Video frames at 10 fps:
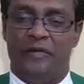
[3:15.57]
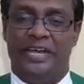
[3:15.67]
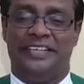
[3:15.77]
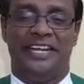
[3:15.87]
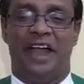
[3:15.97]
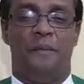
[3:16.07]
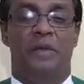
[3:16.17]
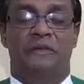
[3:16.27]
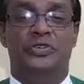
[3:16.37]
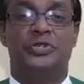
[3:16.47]
அவைத்தை நாம்
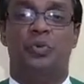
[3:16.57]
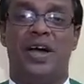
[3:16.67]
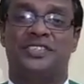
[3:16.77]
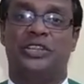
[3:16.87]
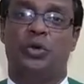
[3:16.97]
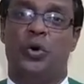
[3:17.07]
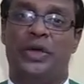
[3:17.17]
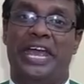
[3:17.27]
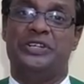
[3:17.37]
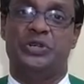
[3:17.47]
விசுவாசத்தோடு
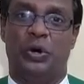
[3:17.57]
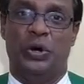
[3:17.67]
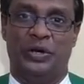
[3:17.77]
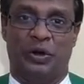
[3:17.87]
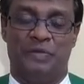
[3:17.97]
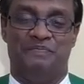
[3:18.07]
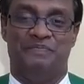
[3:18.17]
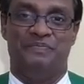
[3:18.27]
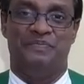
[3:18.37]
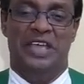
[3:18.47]
ஏற்றுக்கொள்கிறோம்
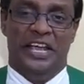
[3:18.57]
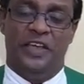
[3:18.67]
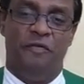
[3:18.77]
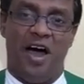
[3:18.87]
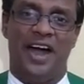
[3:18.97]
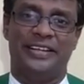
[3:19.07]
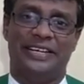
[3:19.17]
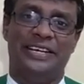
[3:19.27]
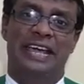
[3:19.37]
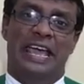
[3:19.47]
இவ்வாறு
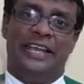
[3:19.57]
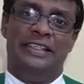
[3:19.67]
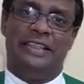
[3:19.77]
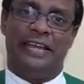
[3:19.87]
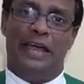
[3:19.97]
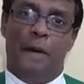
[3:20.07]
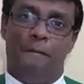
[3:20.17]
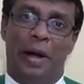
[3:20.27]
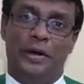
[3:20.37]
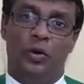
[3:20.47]
இந்த
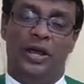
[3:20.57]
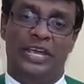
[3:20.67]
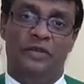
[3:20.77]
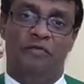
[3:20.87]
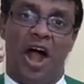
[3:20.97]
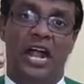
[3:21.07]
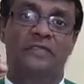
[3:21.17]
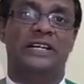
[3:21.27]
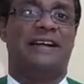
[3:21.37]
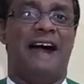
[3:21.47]
மண்ணுலகின்
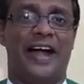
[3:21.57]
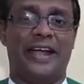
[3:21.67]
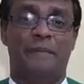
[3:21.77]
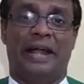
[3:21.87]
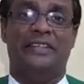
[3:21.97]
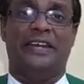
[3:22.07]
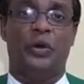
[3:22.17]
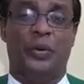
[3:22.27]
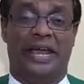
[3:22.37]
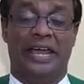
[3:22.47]
வாழ்வுக்காக
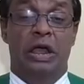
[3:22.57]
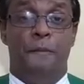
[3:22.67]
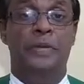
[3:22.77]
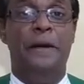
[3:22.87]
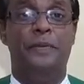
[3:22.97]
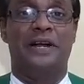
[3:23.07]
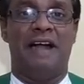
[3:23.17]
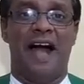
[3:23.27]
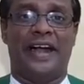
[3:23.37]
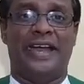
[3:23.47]
மனிதர்களுடைய
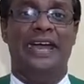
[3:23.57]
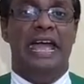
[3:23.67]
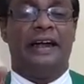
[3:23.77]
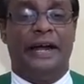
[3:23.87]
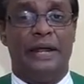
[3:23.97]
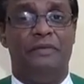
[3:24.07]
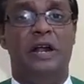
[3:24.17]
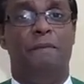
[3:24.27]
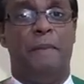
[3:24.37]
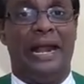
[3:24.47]
மீட்புக்காக
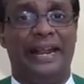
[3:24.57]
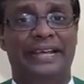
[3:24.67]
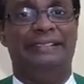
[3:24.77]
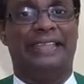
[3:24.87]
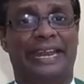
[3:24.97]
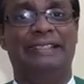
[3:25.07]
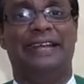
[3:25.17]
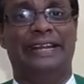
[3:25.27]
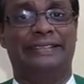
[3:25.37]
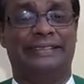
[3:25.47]
கடவுள் பலரை
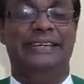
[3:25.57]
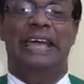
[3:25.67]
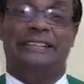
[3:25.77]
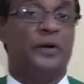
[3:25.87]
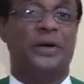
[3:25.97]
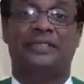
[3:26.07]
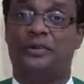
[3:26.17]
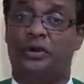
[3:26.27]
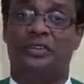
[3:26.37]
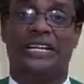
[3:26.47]
தெரிந்தெடுத்து தன்னுடைய
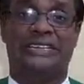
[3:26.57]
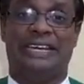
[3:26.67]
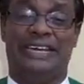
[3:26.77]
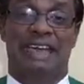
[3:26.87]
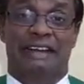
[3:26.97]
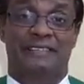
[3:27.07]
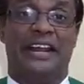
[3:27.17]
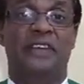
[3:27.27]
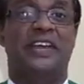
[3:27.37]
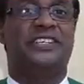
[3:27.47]
திருமணத்தை
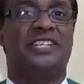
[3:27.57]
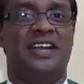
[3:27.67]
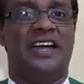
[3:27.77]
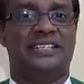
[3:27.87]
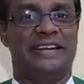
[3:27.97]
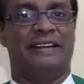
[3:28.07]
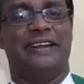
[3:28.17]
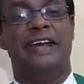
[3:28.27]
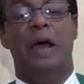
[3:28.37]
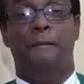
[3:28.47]
நிறைவேற்றினார் என்று
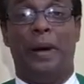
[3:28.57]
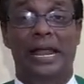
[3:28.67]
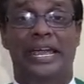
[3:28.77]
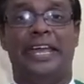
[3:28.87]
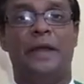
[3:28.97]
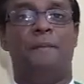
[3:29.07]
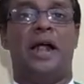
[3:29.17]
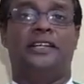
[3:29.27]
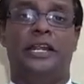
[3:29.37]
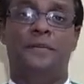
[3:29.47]
பழைய
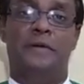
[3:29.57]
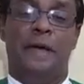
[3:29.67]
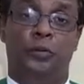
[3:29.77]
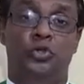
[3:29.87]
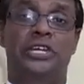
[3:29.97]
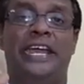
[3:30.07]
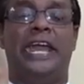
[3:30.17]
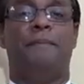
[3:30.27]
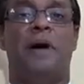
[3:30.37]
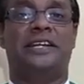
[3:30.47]
ஏற்பாட்டிலும் புதிய
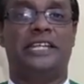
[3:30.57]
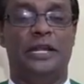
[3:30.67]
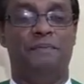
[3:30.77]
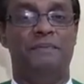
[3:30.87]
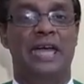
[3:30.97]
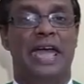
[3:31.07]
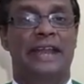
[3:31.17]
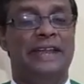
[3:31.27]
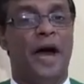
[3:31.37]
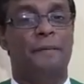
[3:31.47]
ஏற்பாட்டிலும்
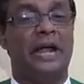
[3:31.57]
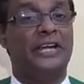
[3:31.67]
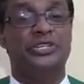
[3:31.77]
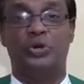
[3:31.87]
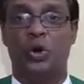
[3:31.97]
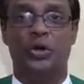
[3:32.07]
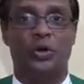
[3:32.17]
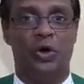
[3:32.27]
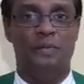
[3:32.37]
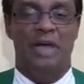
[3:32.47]
நாம்
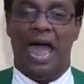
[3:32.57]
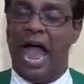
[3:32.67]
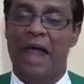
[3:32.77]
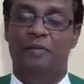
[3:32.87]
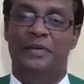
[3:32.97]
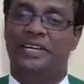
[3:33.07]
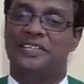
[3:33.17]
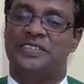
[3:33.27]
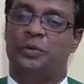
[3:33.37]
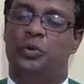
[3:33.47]
கற்றுக்கொள்கிறோம் அன்புமிக்க
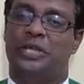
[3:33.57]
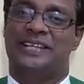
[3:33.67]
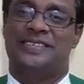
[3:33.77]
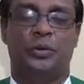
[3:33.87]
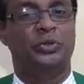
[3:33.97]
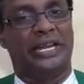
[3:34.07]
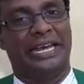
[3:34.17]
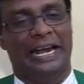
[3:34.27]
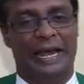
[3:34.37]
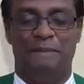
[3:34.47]
சகோதர
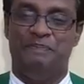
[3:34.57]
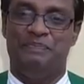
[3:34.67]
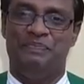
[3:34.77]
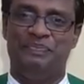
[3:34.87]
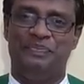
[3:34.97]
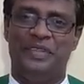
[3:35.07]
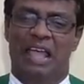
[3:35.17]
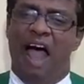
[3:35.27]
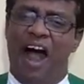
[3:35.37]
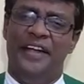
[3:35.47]
சகோதரிகளை
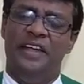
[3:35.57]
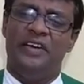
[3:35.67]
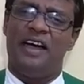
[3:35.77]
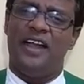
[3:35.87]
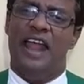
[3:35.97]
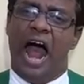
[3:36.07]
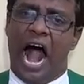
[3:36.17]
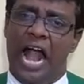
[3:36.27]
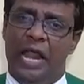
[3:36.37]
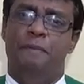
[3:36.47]
ஆண்டவரால்
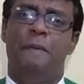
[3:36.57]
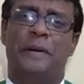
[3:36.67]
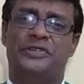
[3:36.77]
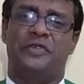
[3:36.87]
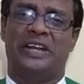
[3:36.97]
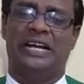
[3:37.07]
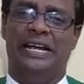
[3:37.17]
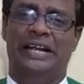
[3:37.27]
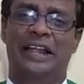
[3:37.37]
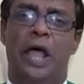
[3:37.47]
அழைப்பு
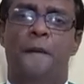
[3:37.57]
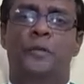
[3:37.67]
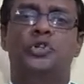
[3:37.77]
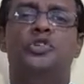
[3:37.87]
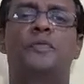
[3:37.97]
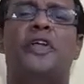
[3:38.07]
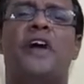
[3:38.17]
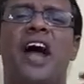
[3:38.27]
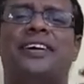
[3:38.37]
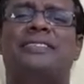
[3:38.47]
பெற்றவர்கள்
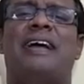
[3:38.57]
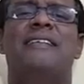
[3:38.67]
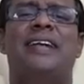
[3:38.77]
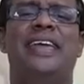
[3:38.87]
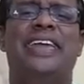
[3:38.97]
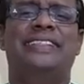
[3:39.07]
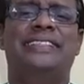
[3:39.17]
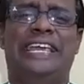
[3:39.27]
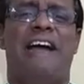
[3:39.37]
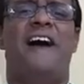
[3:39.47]
முற்றுமுழுதாக தங்களையே
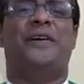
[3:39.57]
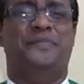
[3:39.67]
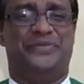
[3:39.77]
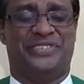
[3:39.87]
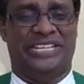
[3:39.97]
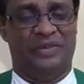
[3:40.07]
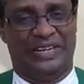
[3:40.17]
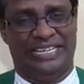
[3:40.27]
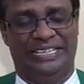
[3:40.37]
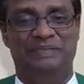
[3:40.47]
தியாகம்
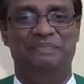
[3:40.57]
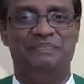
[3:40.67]
செய்தவர்கள்